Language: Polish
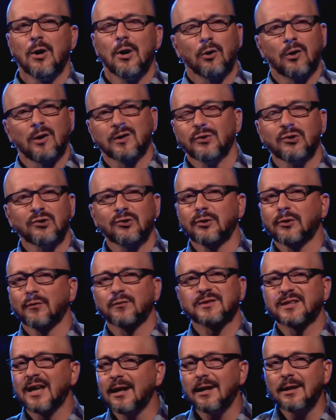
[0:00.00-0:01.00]
Okazuje się, że to
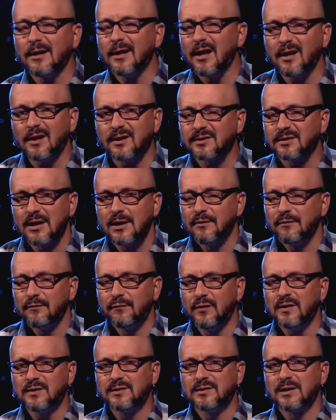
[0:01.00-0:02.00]
wcale nie jest
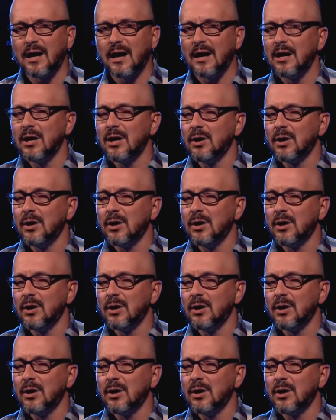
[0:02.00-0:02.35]
wizja